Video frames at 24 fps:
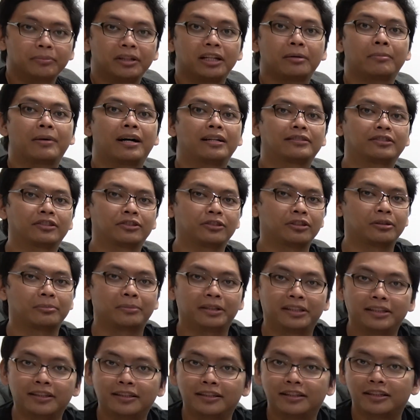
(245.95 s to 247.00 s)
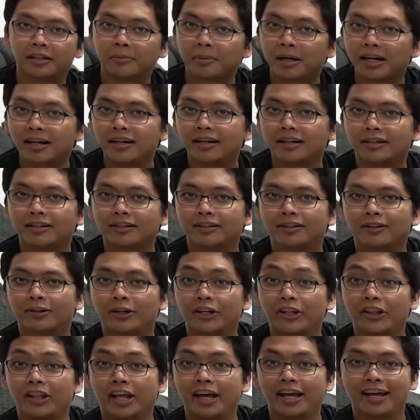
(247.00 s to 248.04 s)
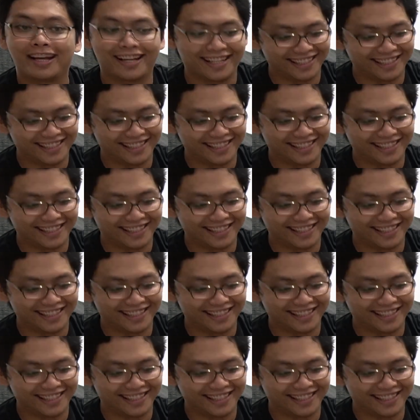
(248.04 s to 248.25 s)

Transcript: Binabasa nyo naman yan, di ba? O hindi.